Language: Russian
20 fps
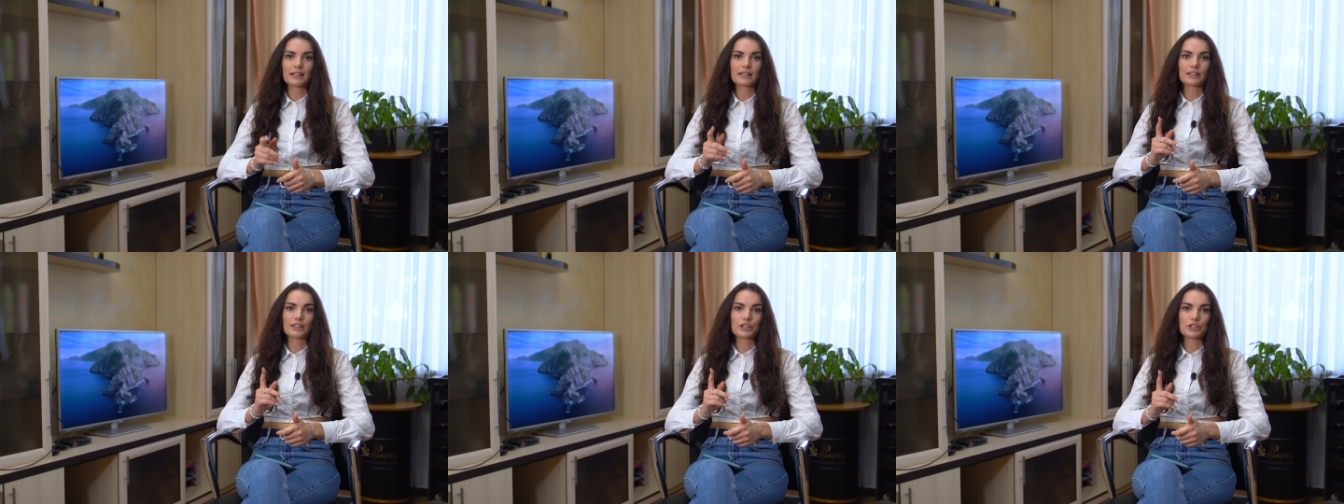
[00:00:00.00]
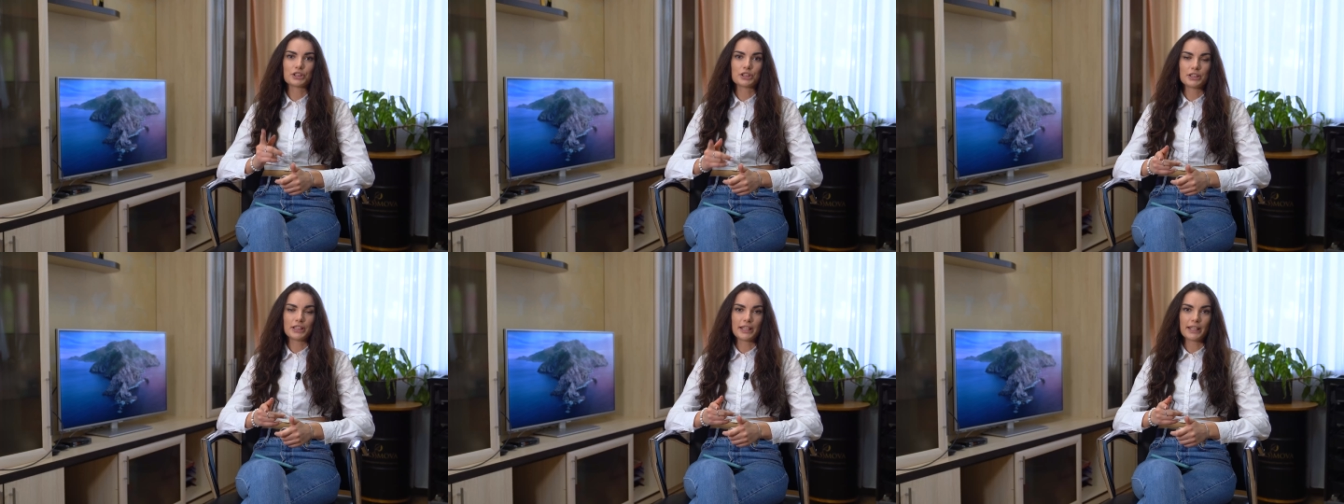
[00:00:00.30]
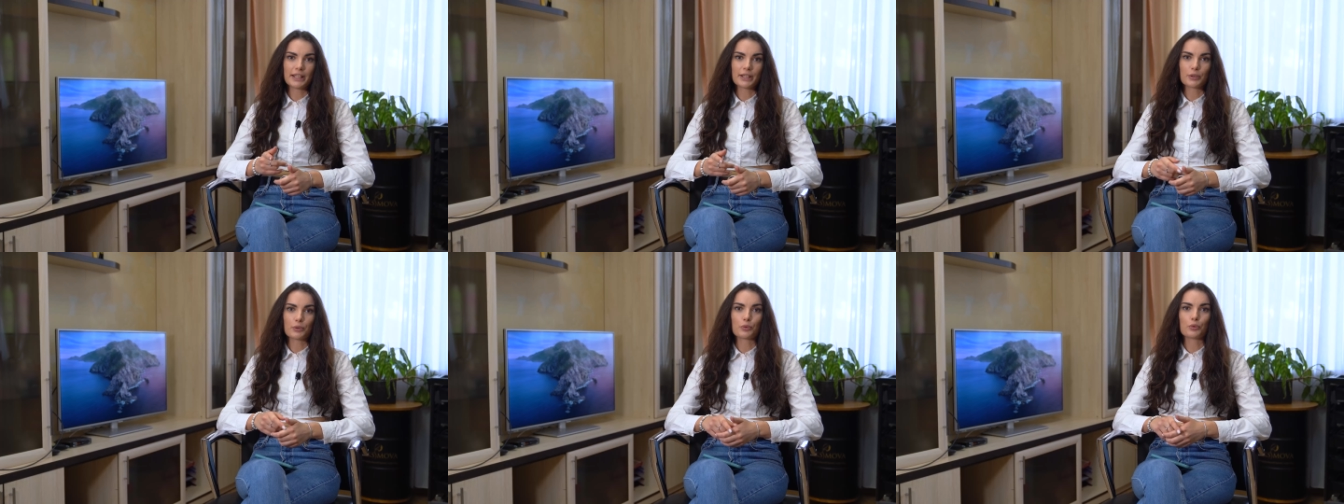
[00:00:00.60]
а
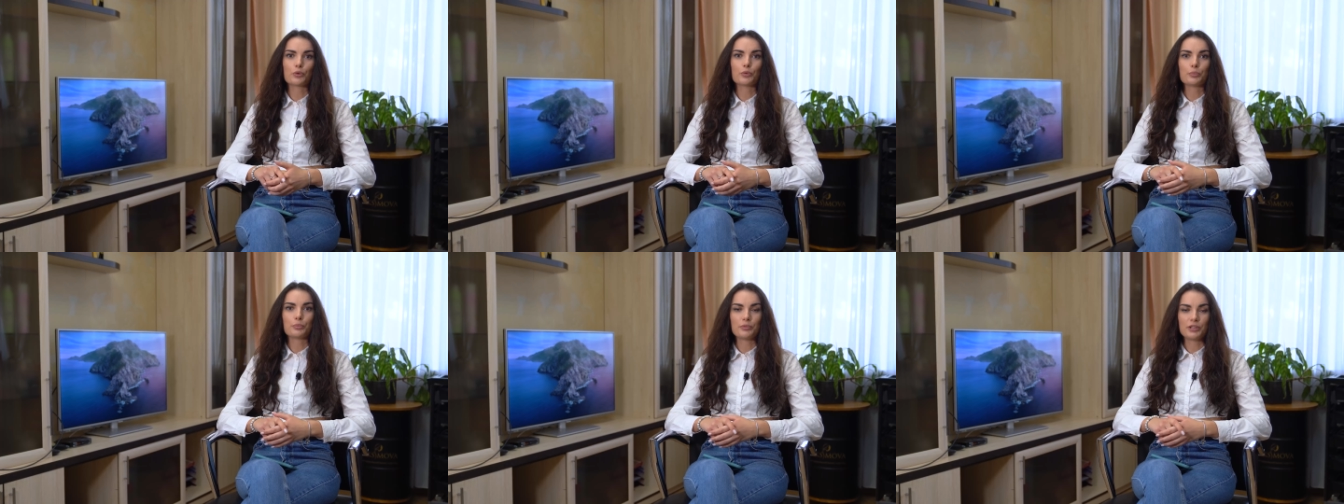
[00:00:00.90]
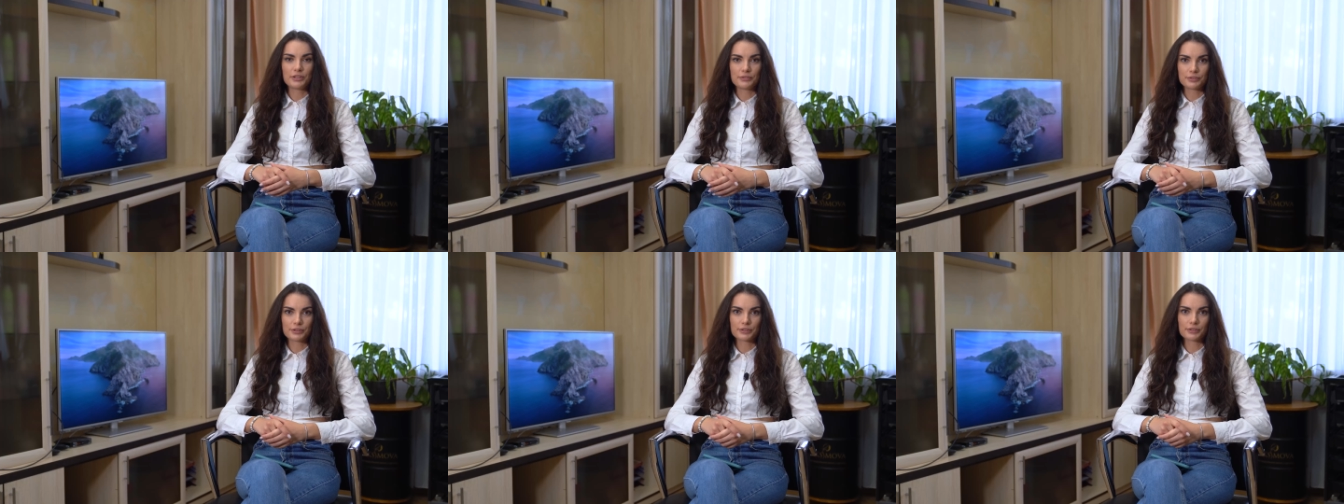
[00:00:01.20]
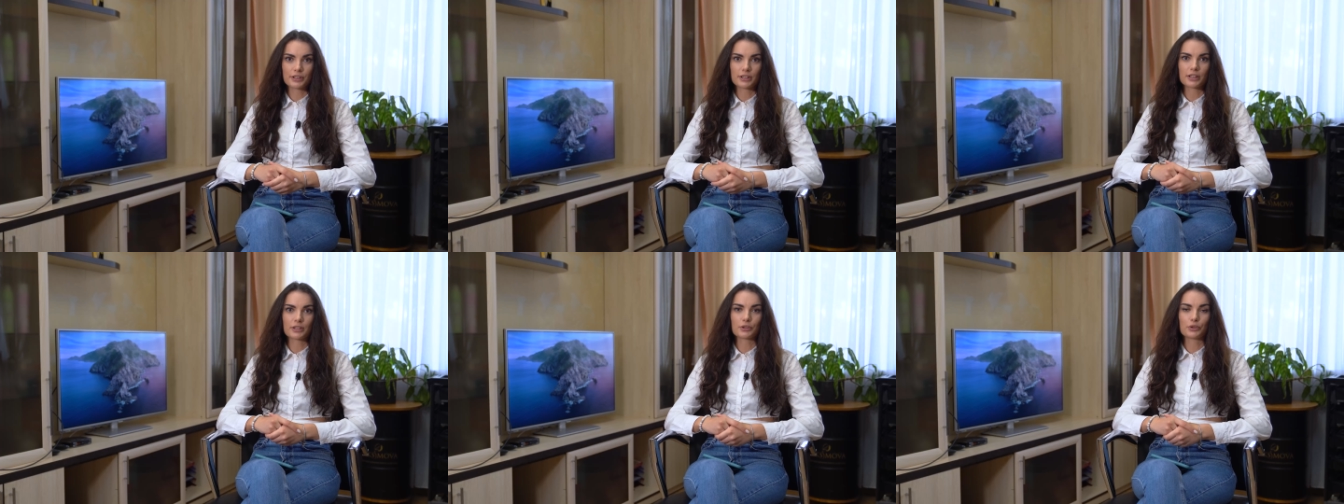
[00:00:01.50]
точнее о
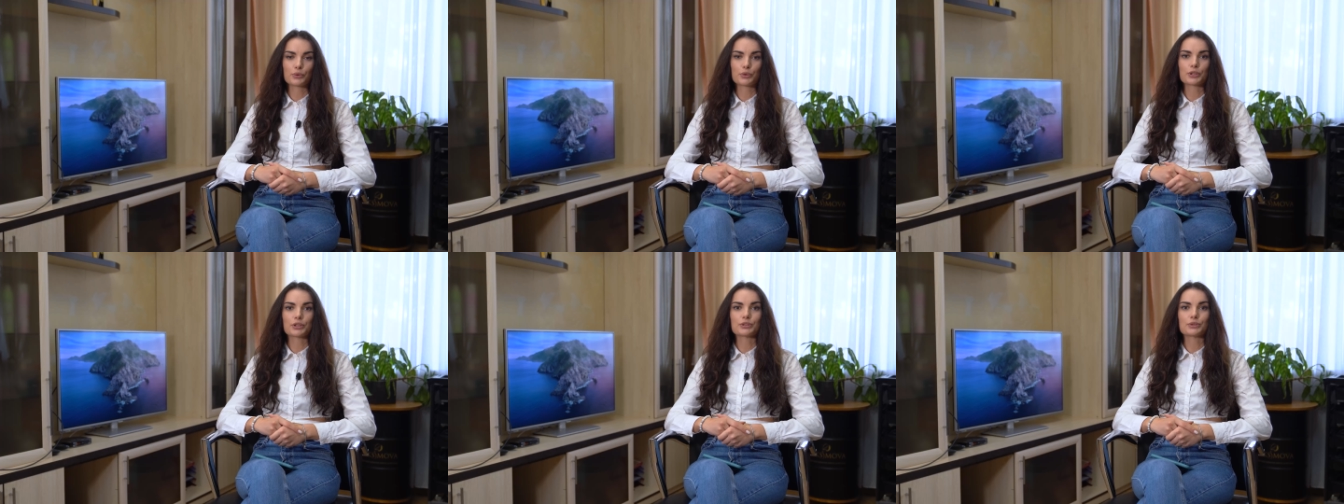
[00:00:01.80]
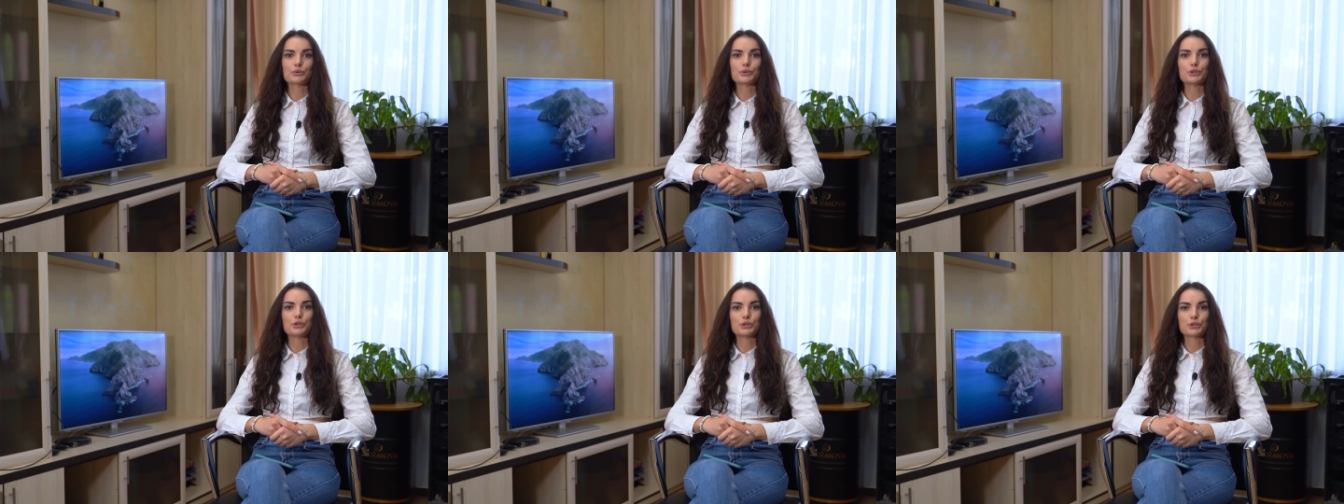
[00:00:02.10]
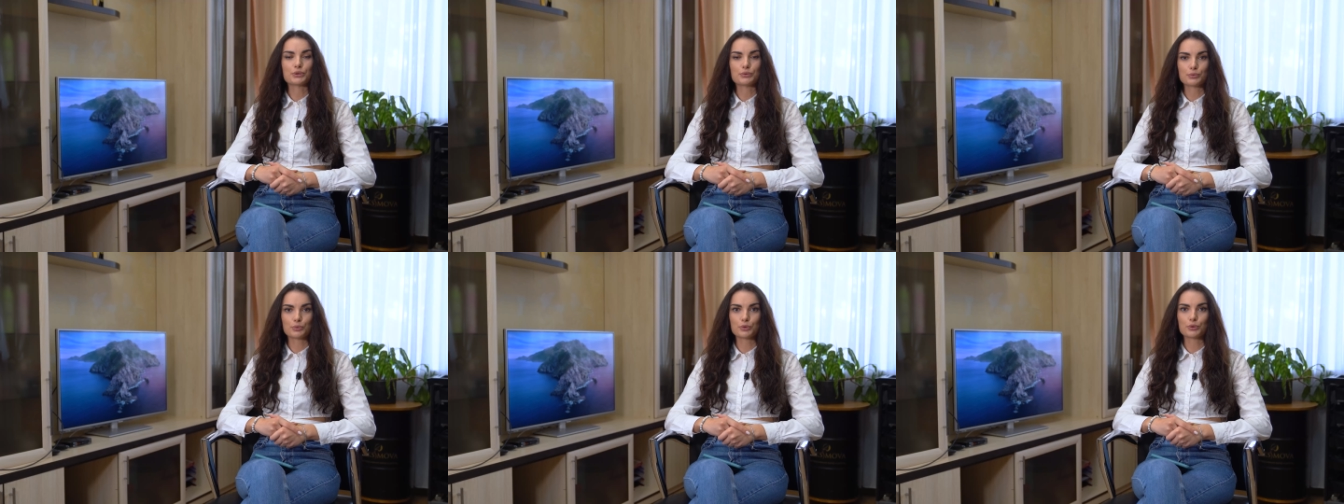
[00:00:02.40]
мифах, которые
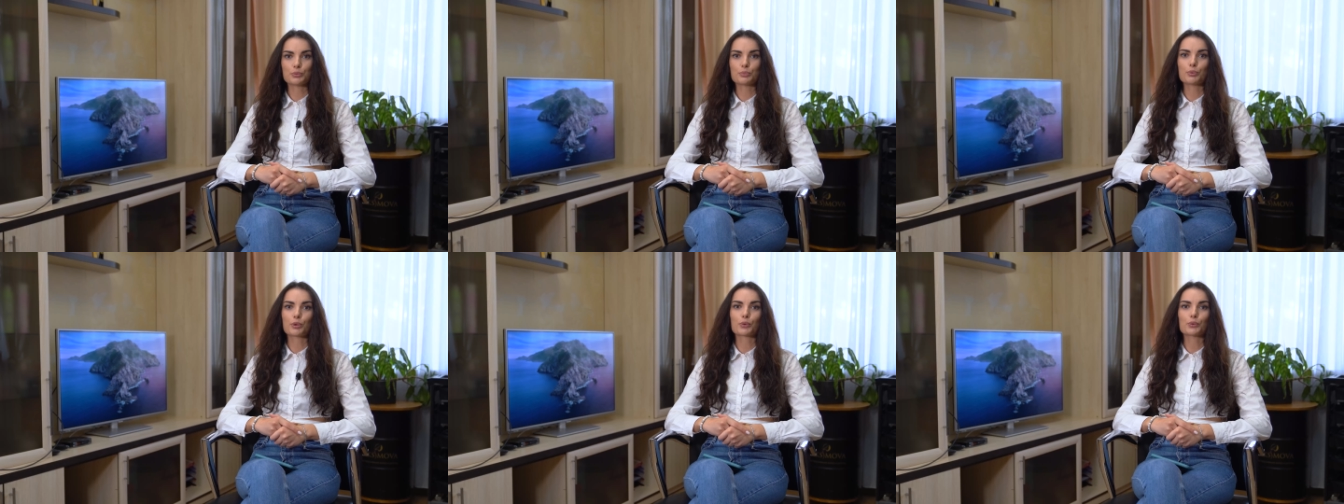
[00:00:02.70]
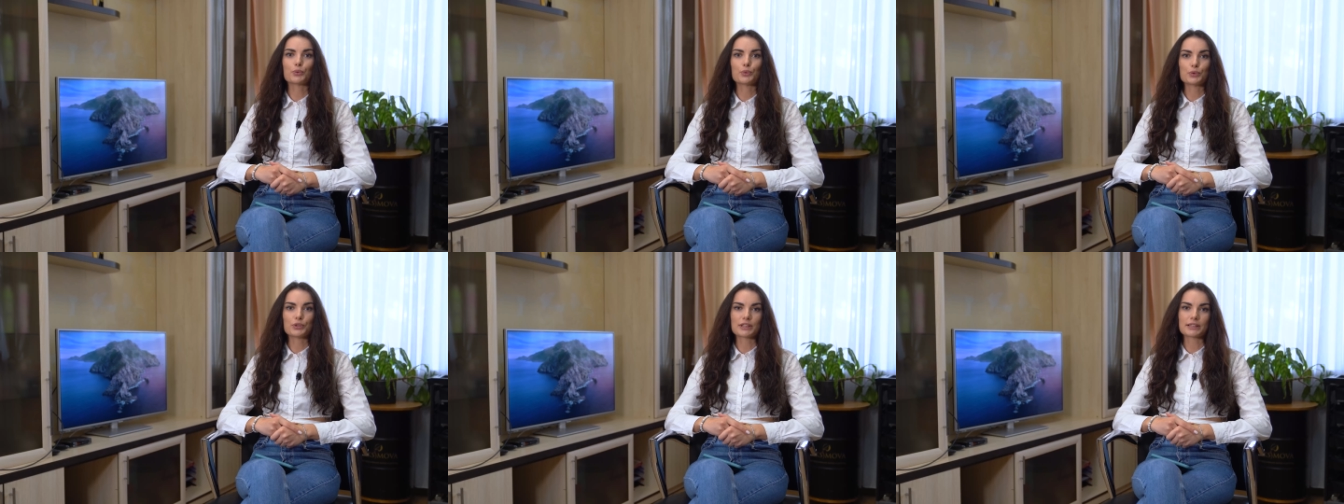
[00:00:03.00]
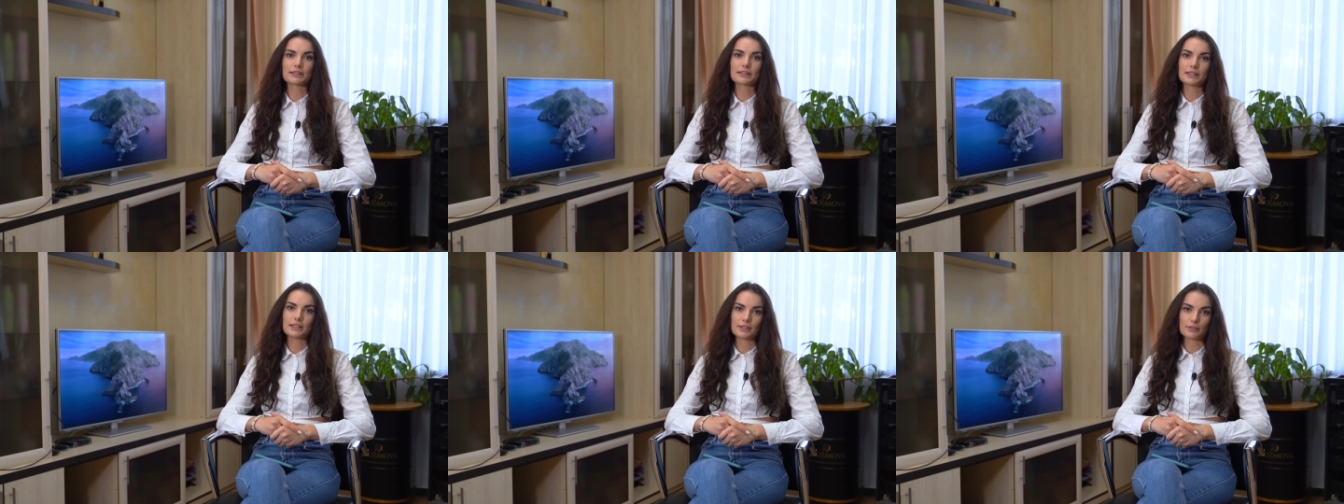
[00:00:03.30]
существуют про
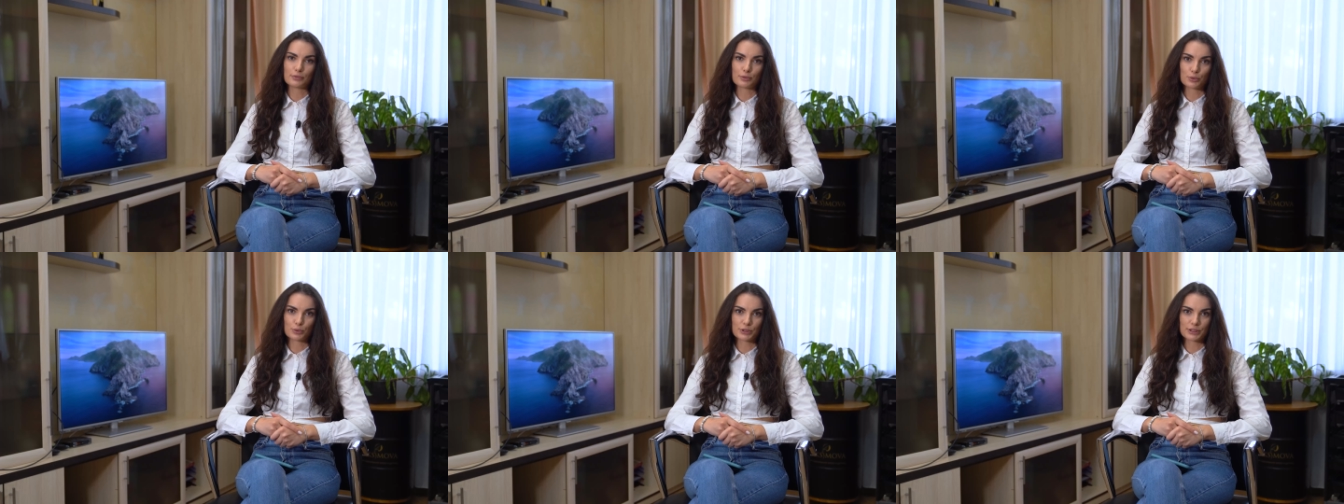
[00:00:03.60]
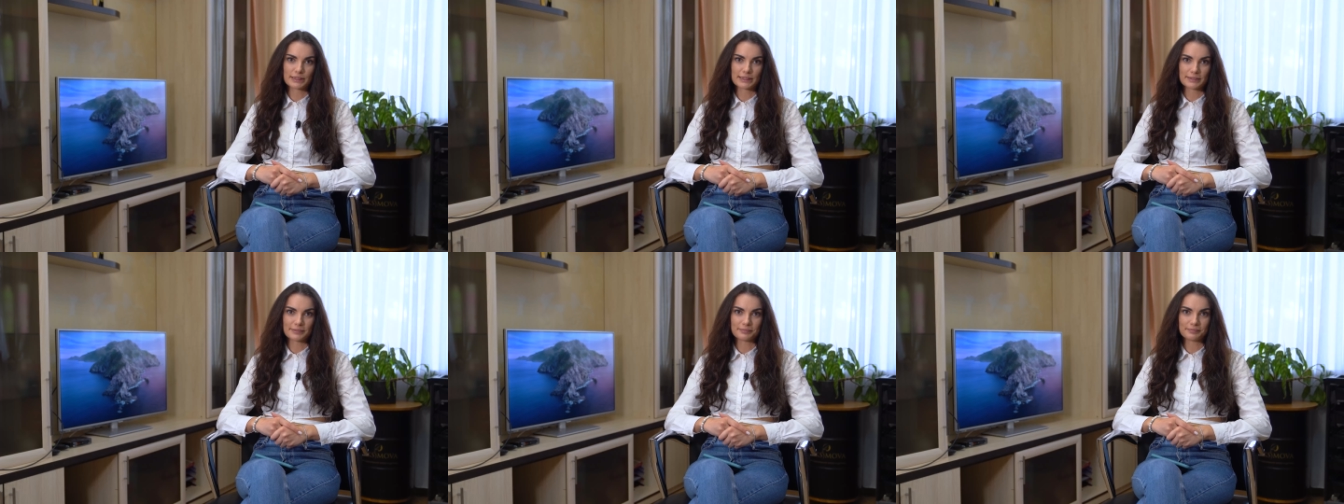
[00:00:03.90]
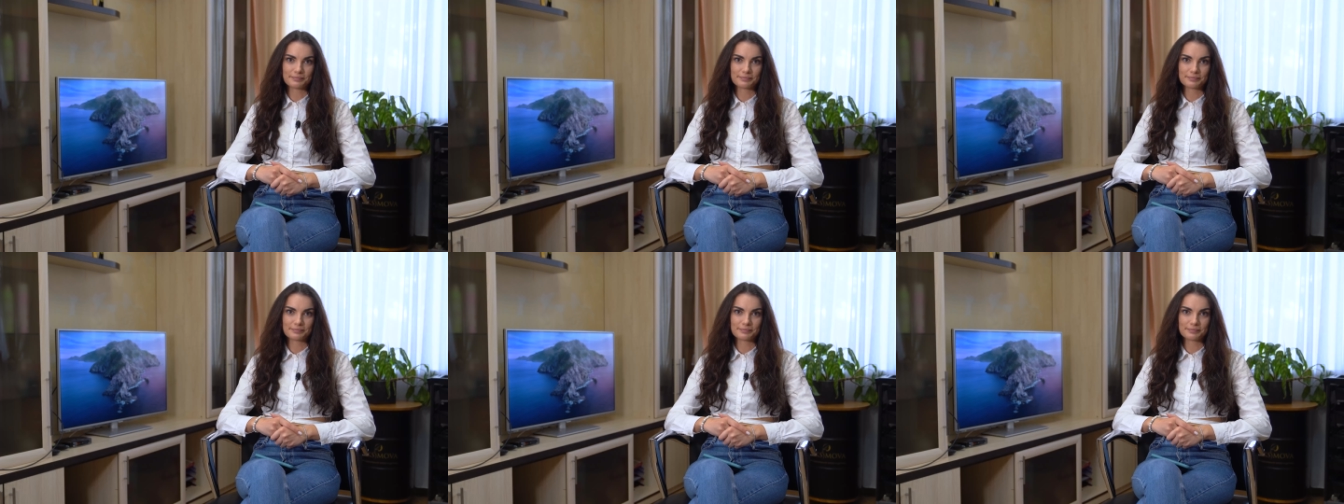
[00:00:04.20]
донорские волосы.